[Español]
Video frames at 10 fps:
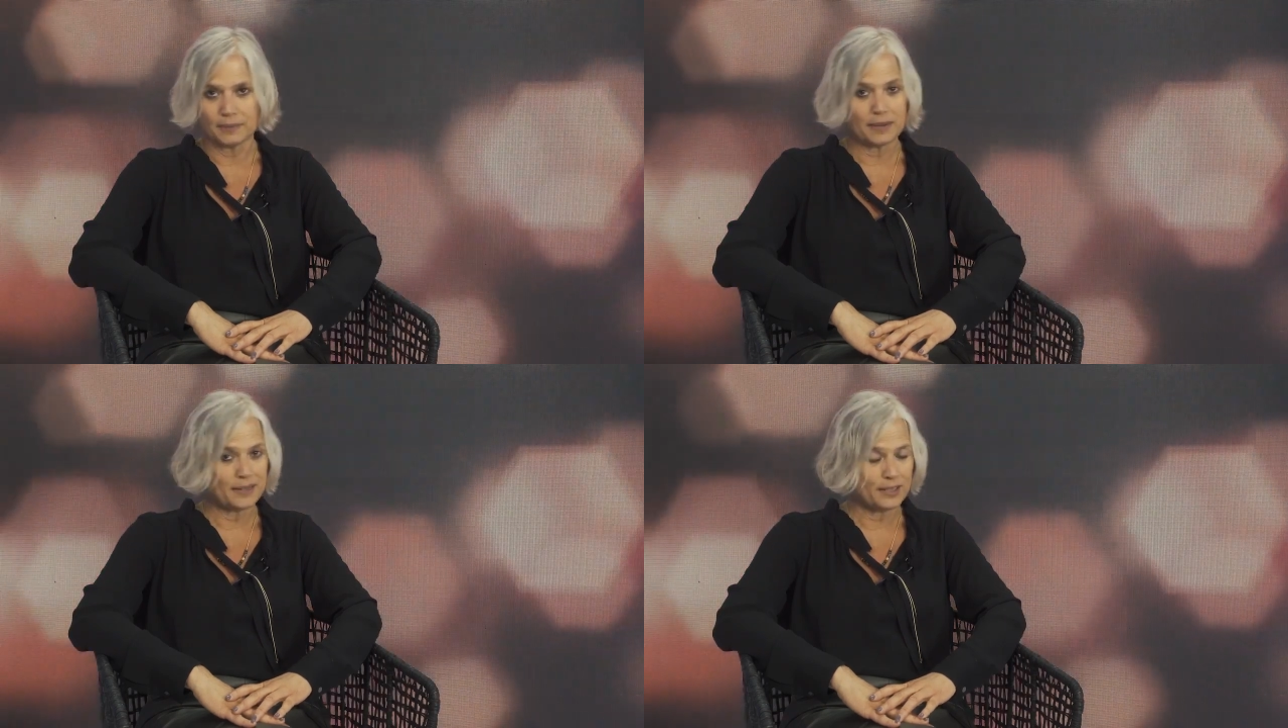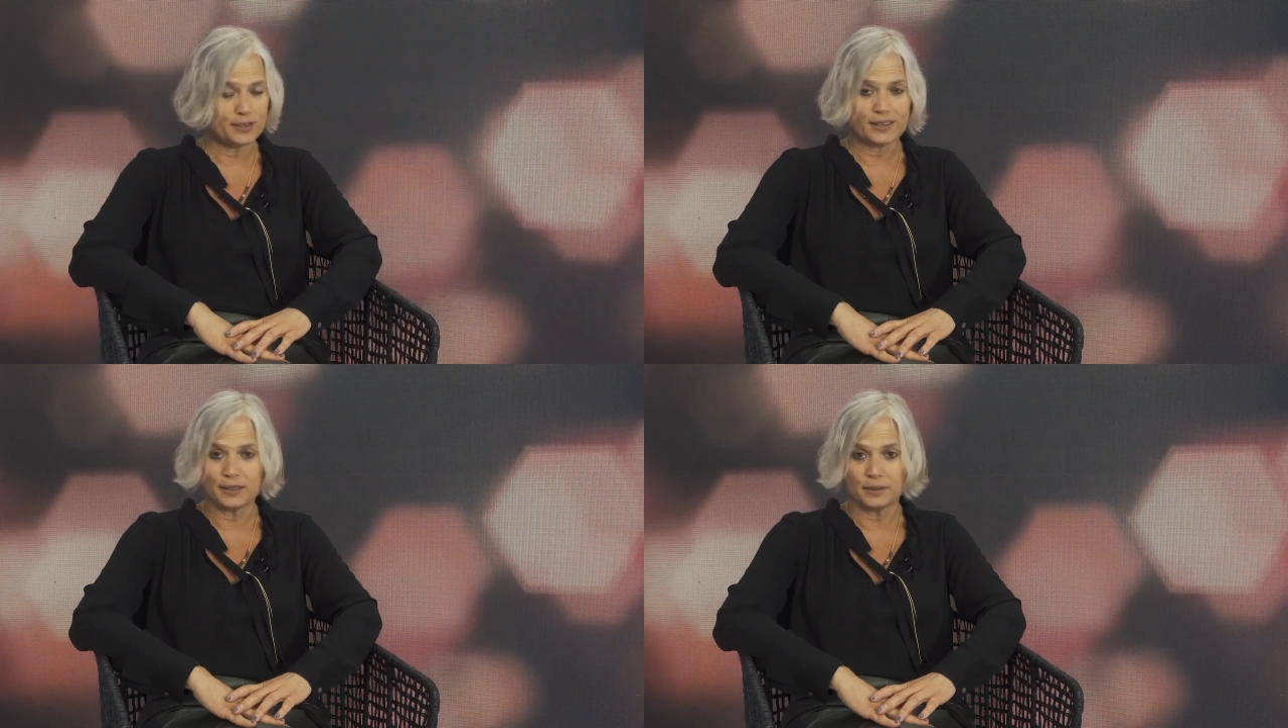me había dicho
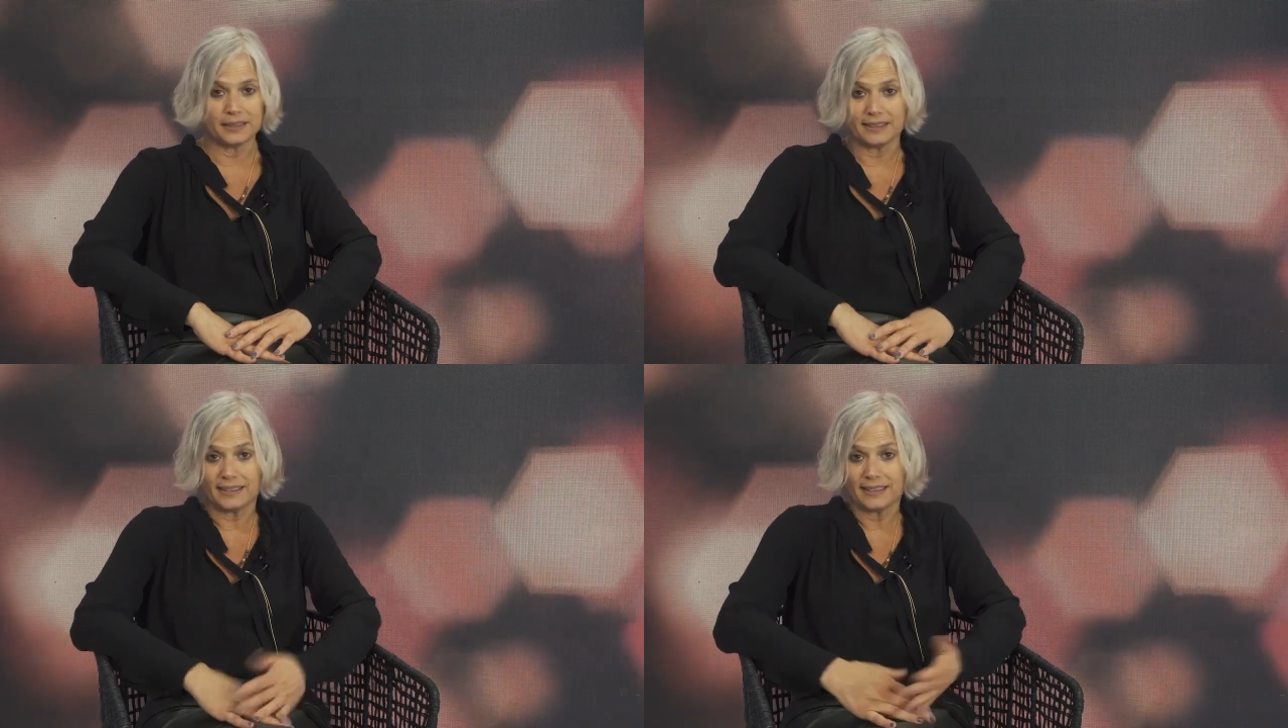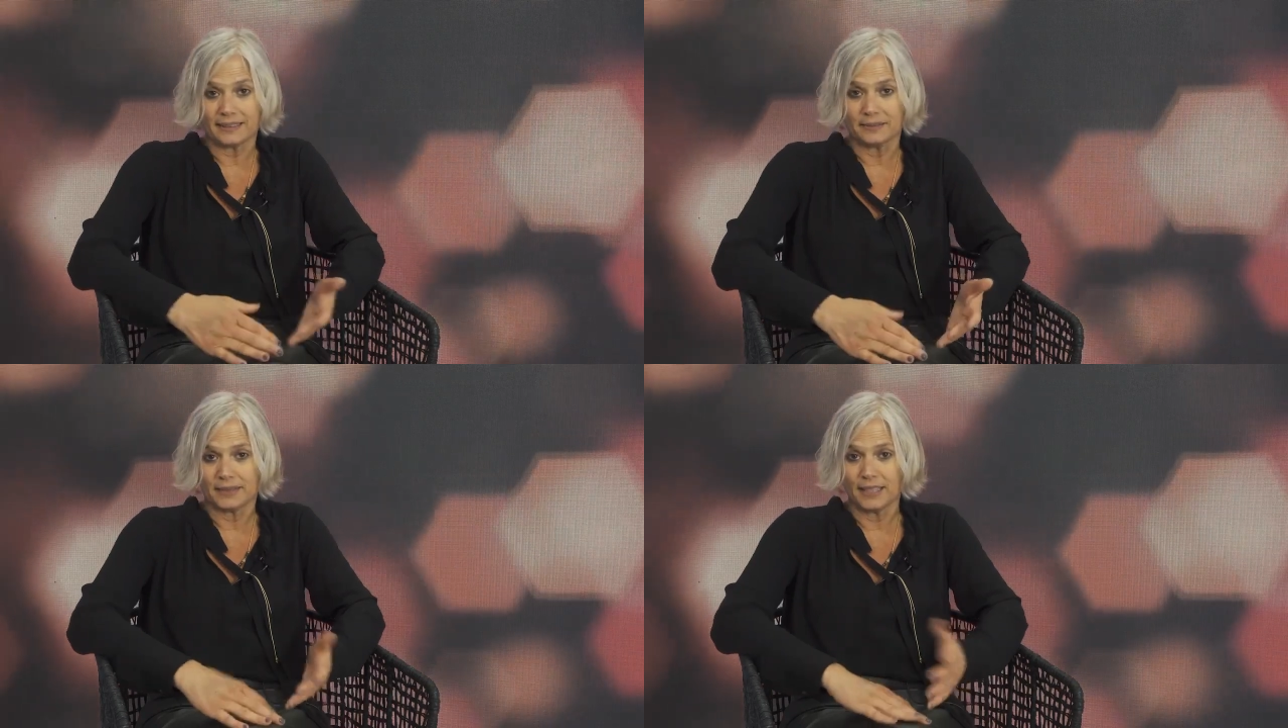que no iba a tener
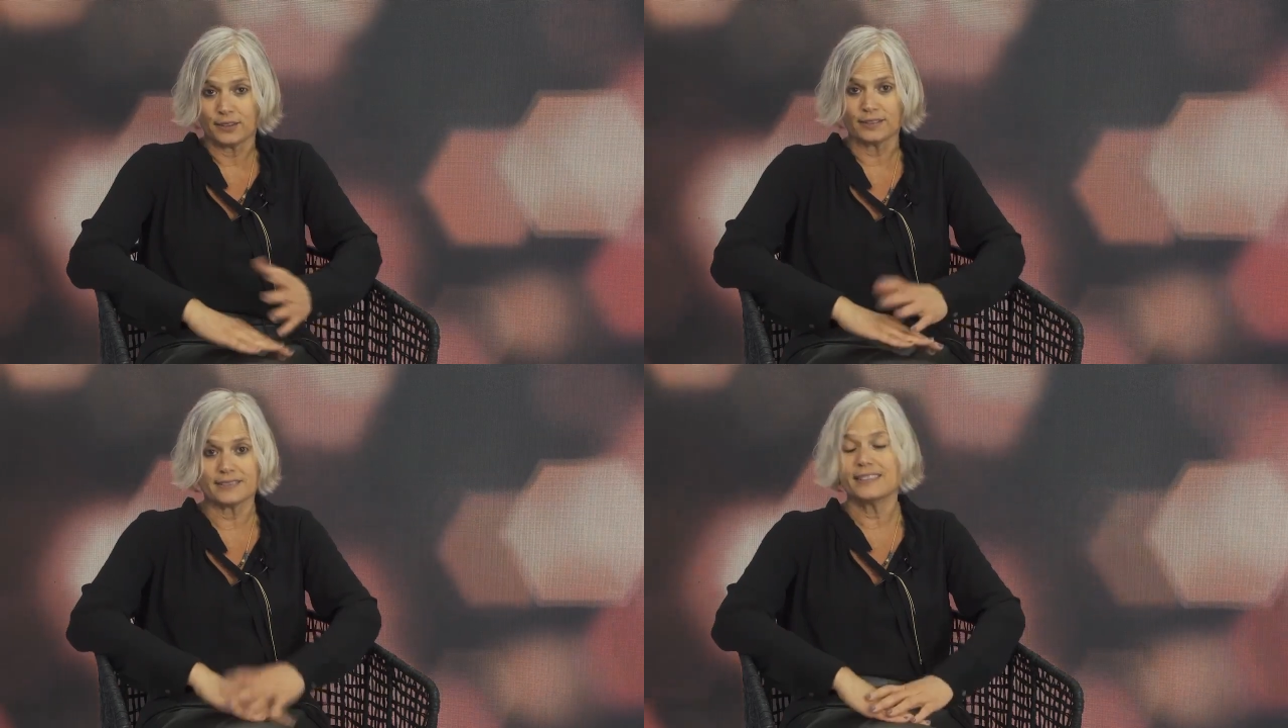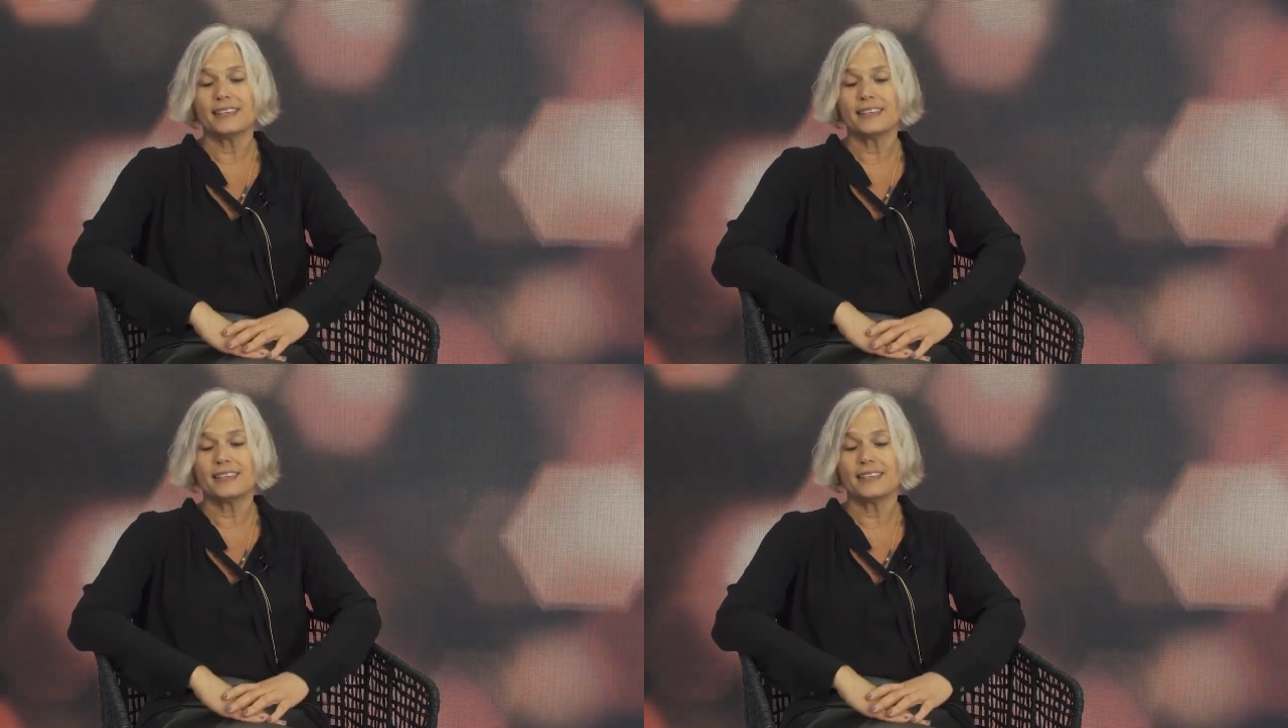hijos